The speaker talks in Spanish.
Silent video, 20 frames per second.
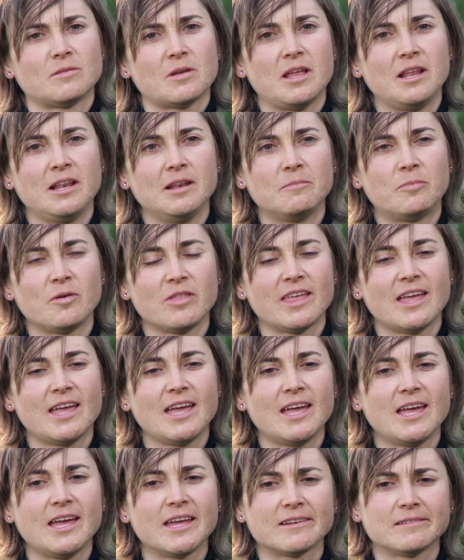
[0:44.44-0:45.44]
el
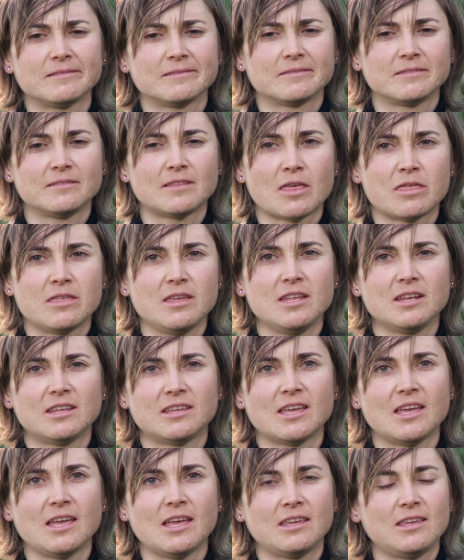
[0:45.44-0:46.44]
poder decir
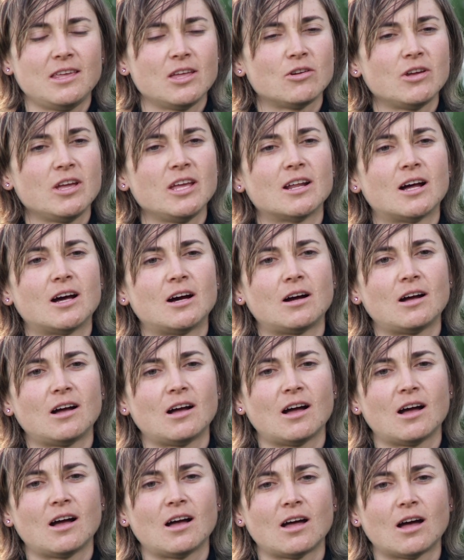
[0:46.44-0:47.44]
que quiero ir
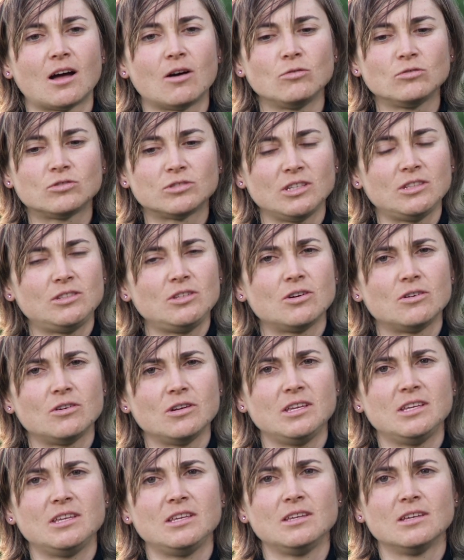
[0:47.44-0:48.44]
a, un
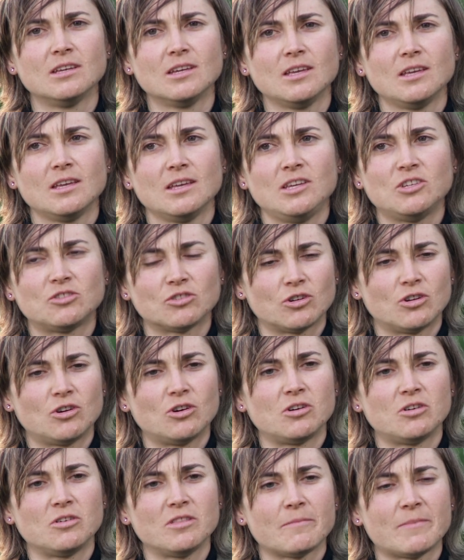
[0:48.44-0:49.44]
sitio y,
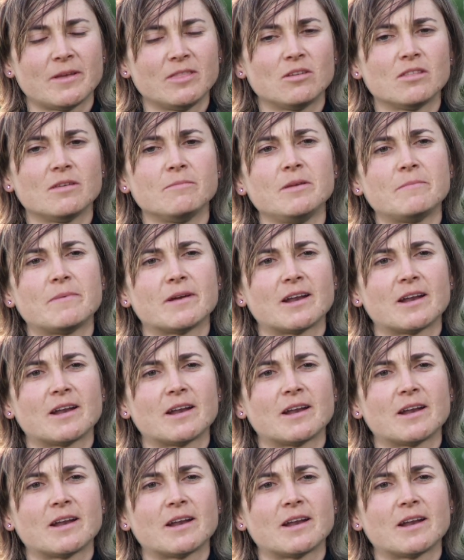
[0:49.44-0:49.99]
solo dependo de mí